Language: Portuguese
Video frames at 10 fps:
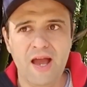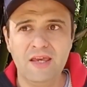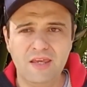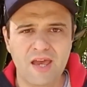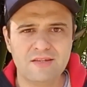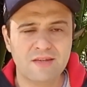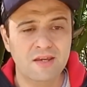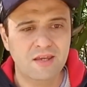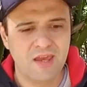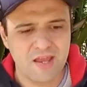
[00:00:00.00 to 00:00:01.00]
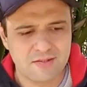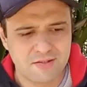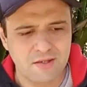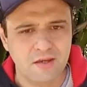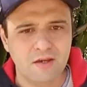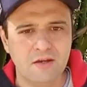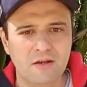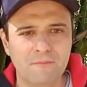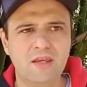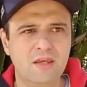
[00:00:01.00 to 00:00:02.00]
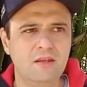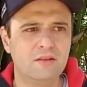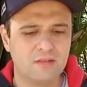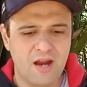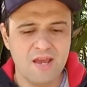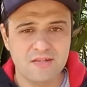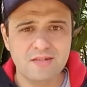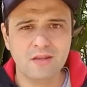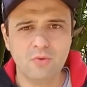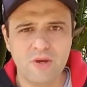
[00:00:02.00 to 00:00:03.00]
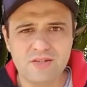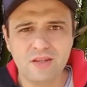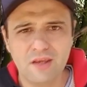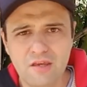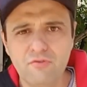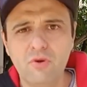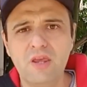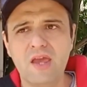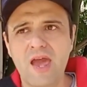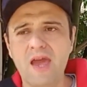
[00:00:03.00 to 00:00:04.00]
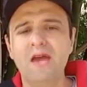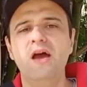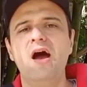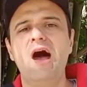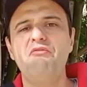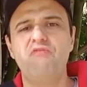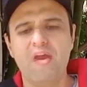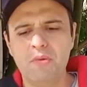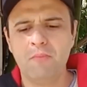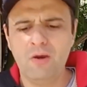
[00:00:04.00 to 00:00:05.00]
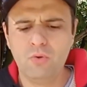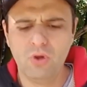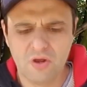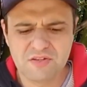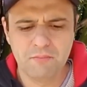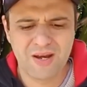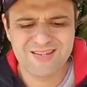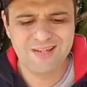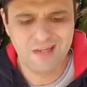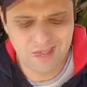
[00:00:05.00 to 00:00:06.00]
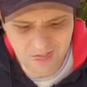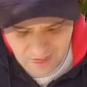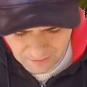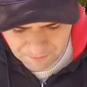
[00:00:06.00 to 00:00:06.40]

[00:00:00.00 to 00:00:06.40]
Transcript: a riquetsia riquetsi, que traz essa doença terrível que é a febre maculosa brasileira.